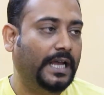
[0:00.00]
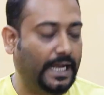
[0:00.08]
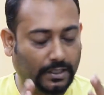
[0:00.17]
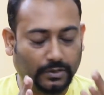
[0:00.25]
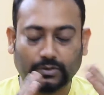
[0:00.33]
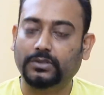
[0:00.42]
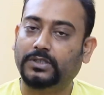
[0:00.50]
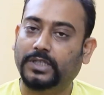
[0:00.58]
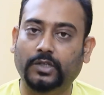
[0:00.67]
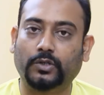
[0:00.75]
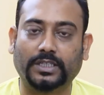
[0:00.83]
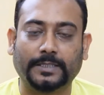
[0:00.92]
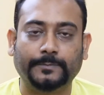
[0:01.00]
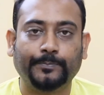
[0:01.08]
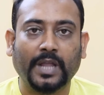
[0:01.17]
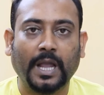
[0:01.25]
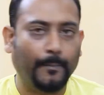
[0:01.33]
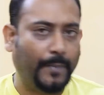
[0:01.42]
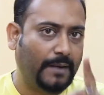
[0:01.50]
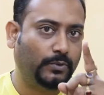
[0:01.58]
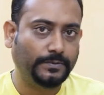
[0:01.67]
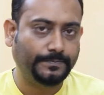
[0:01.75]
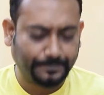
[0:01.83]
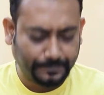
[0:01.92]
হ্যাঁ ঠিক কথা
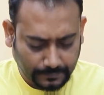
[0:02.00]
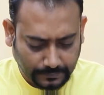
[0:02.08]
ভাবুন